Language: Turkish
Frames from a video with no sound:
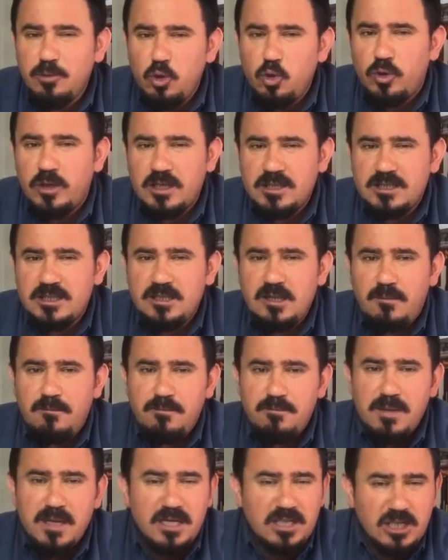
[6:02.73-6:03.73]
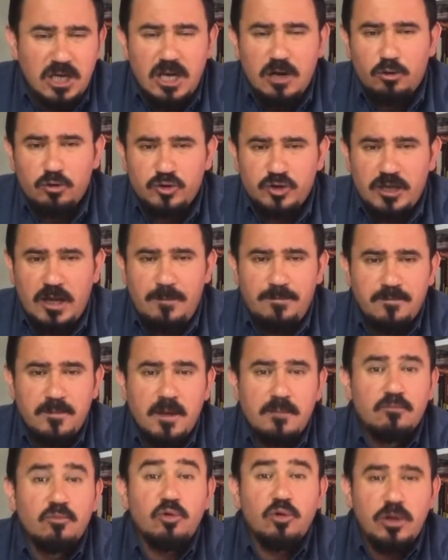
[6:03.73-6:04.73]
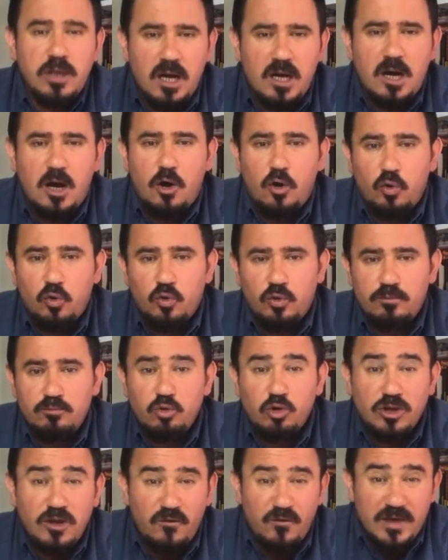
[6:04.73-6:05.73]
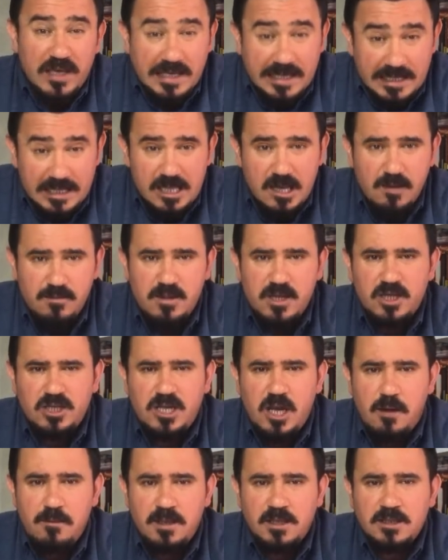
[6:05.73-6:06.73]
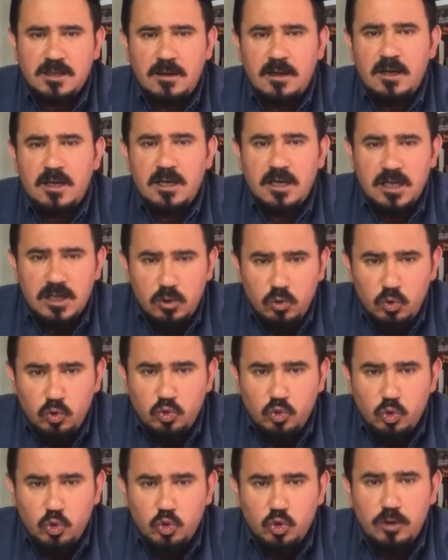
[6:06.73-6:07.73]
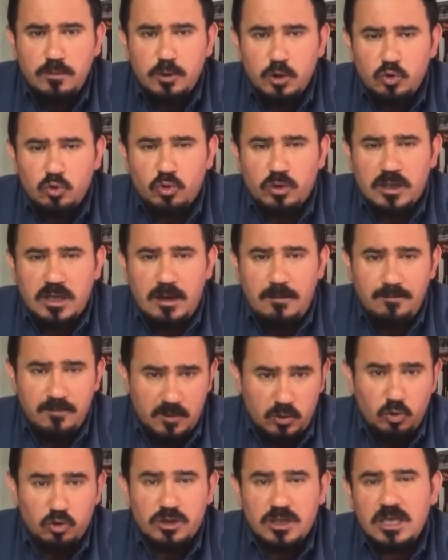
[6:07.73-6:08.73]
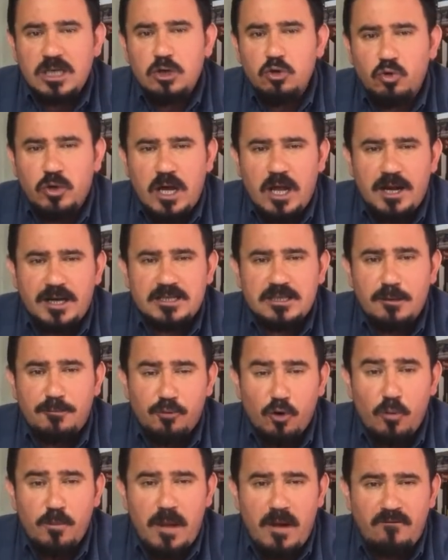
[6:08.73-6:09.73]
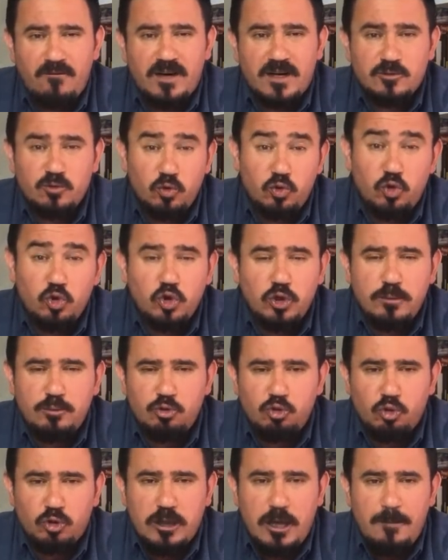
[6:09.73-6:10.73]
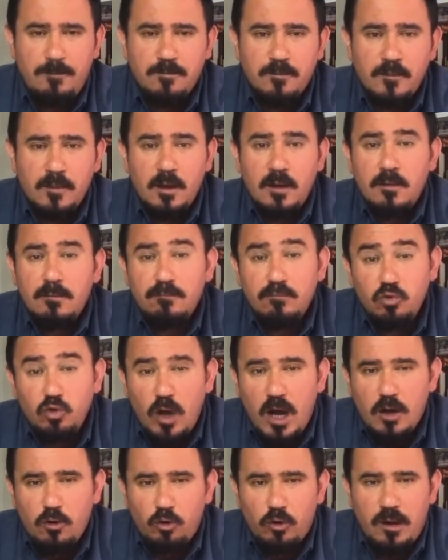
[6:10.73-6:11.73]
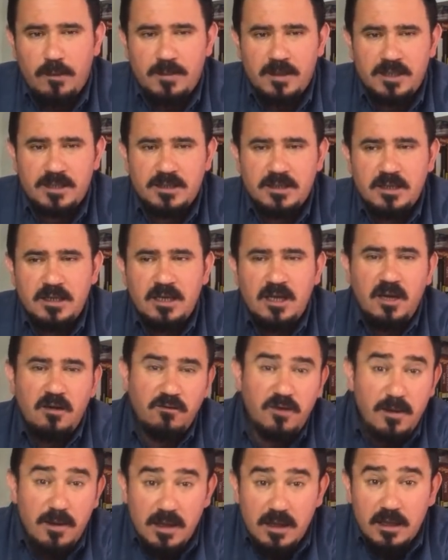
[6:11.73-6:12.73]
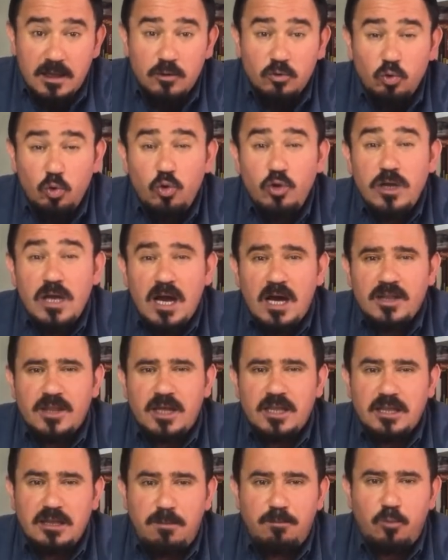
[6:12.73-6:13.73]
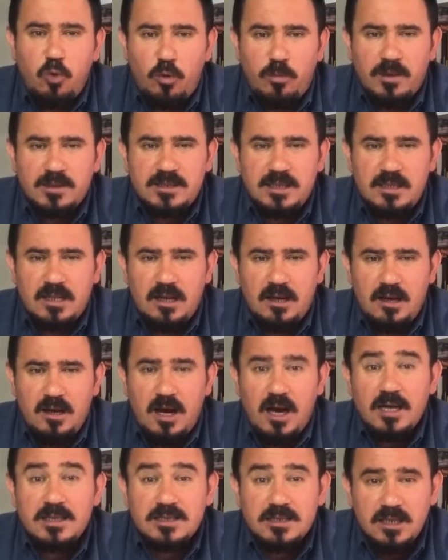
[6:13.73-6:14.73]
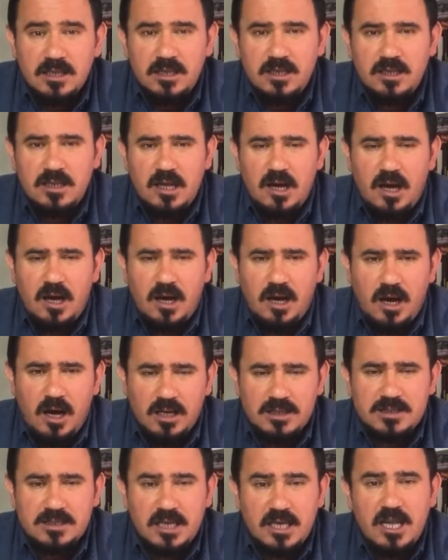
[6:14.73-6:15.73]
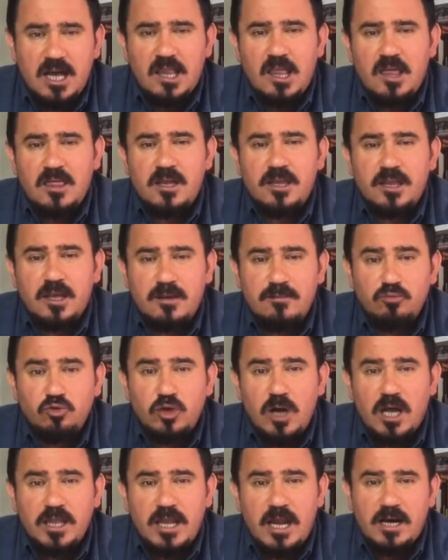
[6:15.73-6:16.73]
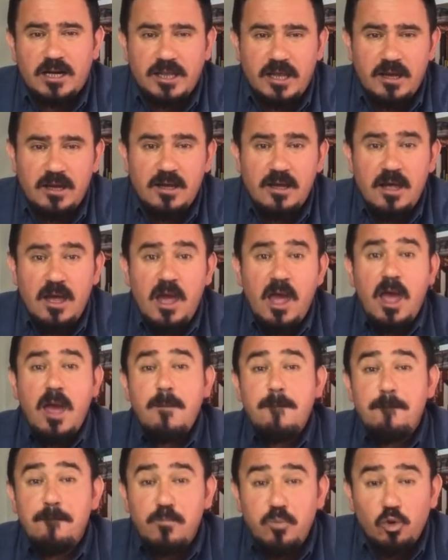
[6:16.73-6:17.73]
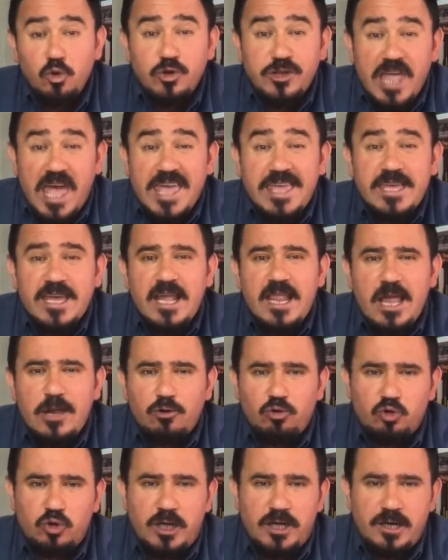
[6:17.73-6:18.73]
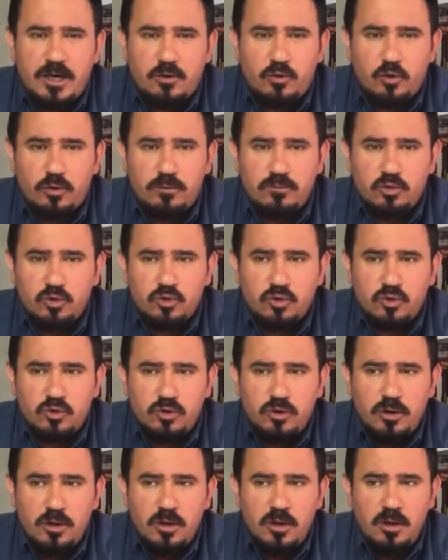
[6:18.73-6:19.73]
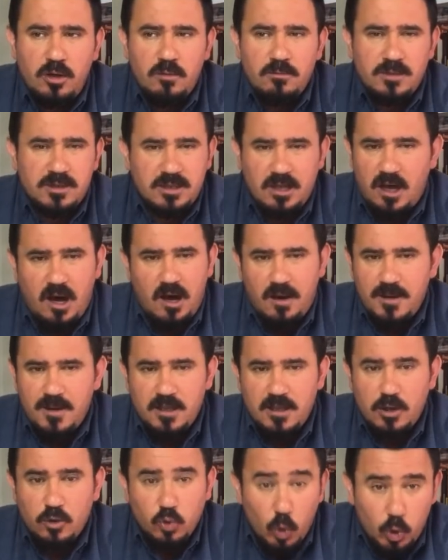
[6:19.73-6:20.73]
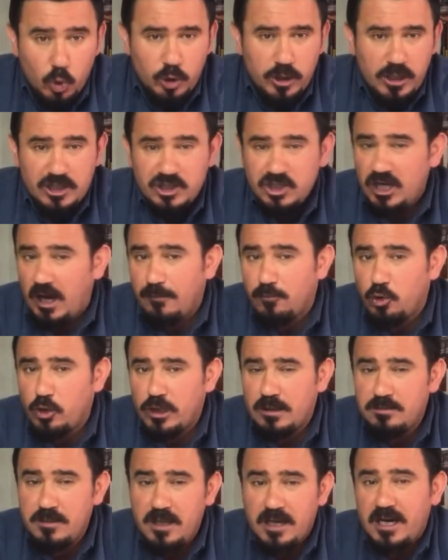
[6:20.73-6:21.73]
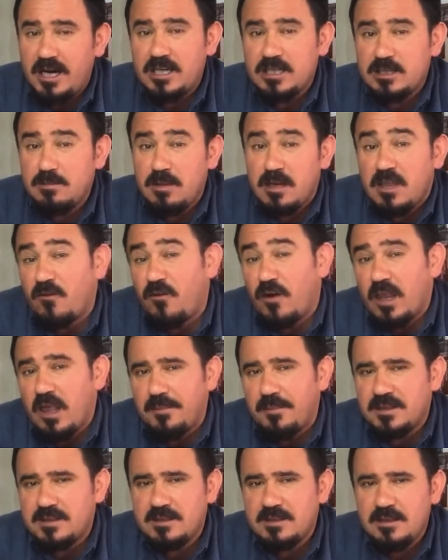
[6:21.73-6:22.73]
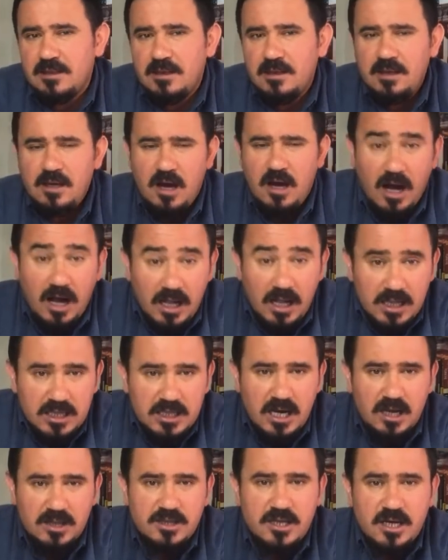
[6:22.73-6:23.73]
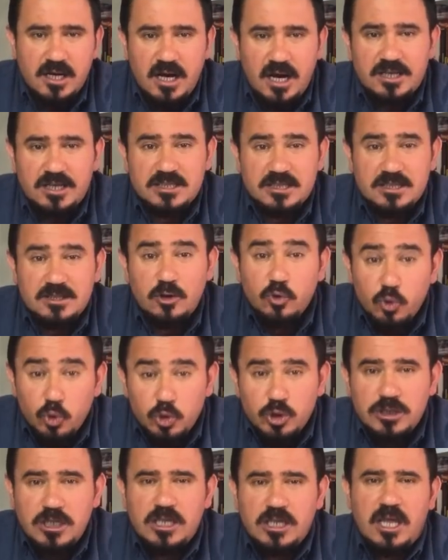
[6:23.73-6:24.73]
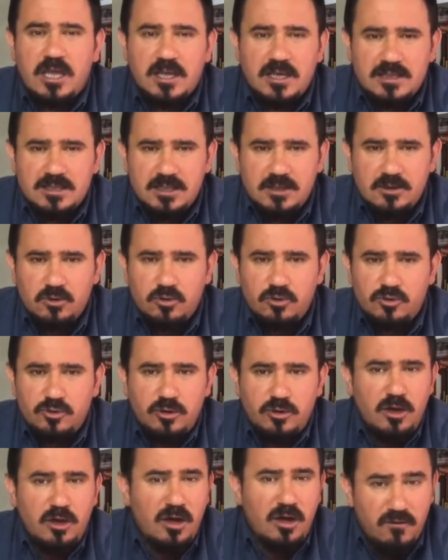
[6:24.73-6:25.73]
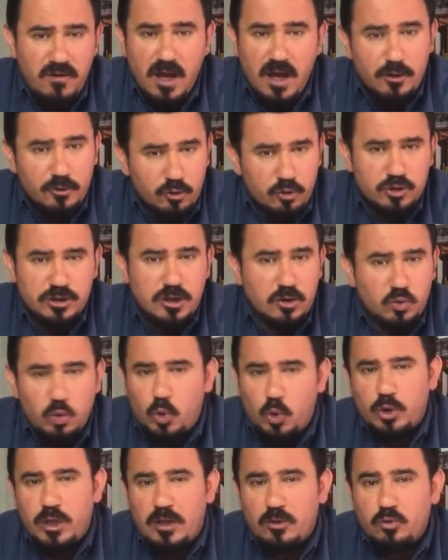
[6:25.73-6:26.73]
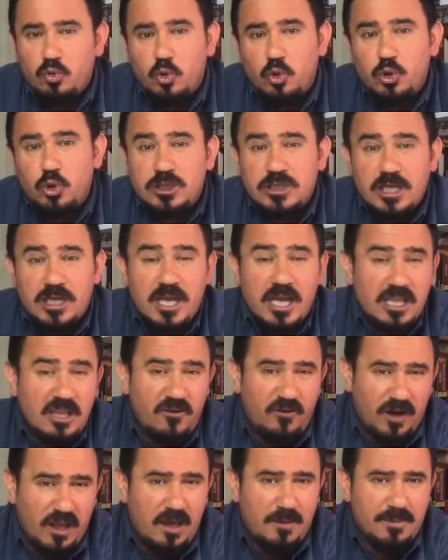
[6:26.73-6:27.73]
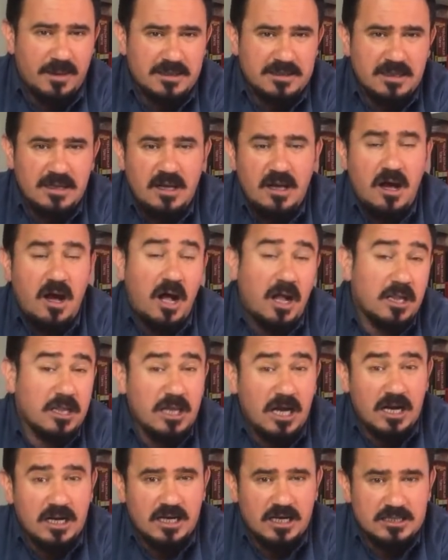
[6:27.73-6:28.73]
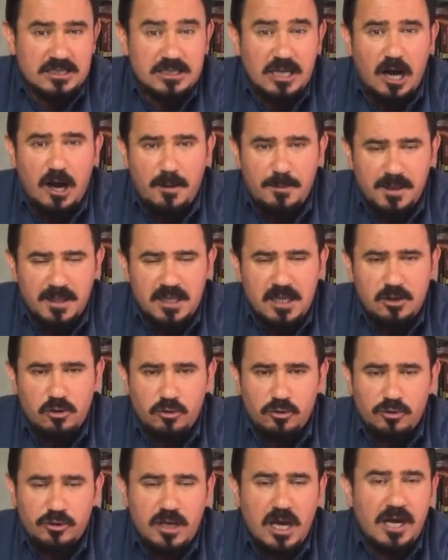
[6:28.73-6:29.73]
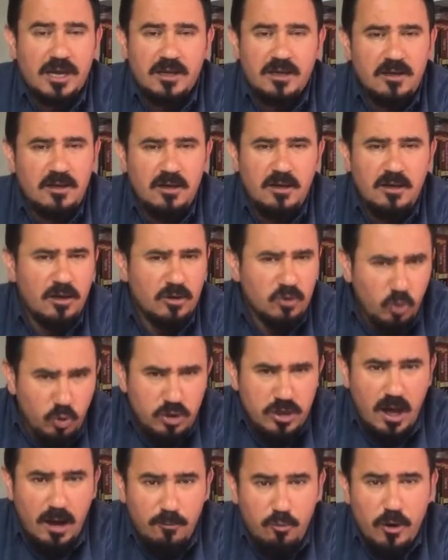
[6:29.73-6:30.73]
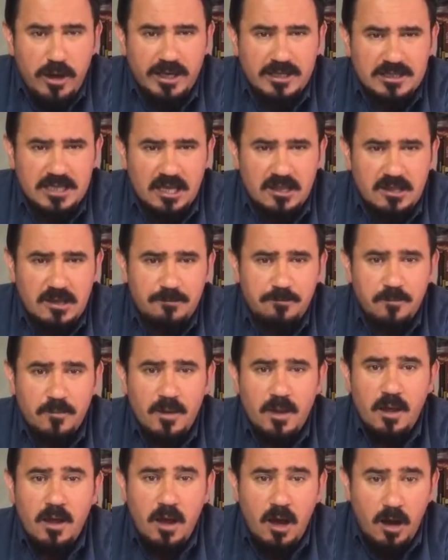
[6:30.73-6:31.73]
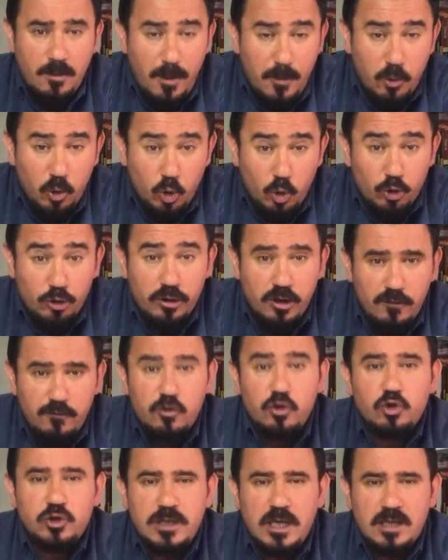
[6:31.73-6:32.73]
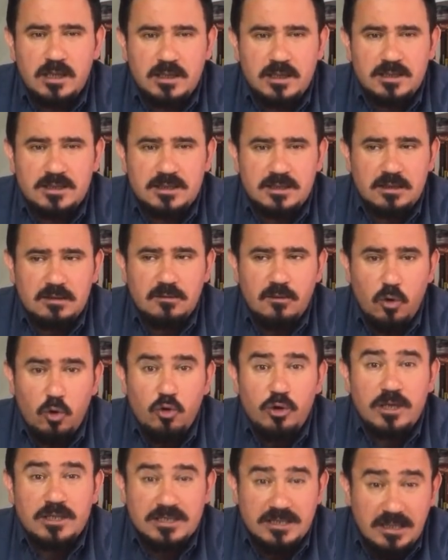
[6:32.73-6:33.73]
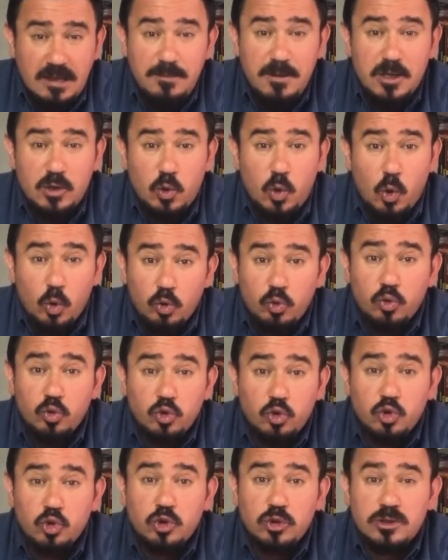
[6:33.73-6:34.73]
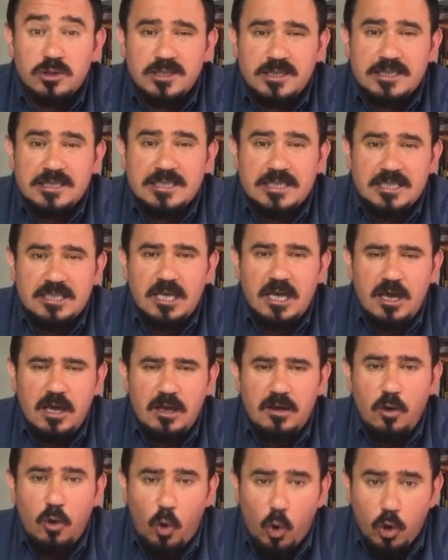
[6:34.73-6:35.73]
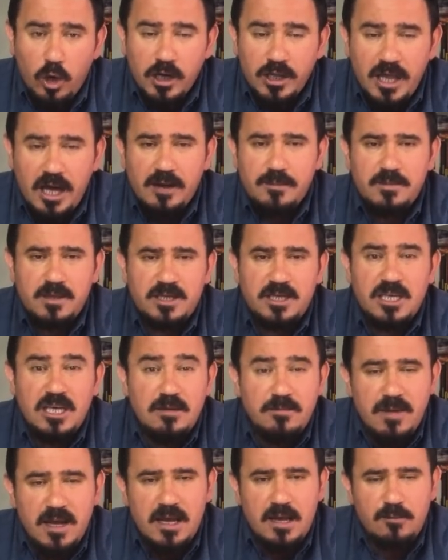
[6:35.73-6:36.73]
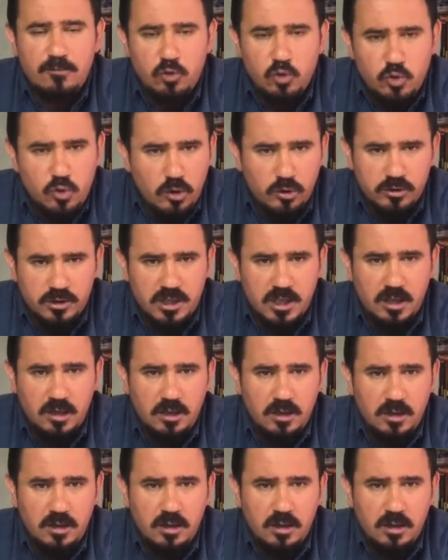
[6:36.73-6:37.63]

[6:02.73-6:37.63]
bir ülkesinde bir şey olsa mutlaka onun müttefiki diyebileceğimiz üçüncü bir ülke, sonuçta iki ülke arasında problem vardı. Üçüncü bir ülke müdahil olabilir ve dünyada diplomasi de, askeri de, askeri alanlardaki mücadelelerde hep bu dengeler üzerine kurulmuştur. Mesela ABD doğrudan Şam yönetimine karşı bir hedef alamaz. Aldığı anda karşısında Rusya dengesini görür. Veya Rusya doğrudan Gürcistan hedef alamaz. Aldığı an karşısında ABD'yi görür. Yani dünya bu eksende. Ama bu koronavirüs etkisi öylesine bir korkunç çizgide o kadar bir ivmeyle büyüyor ki.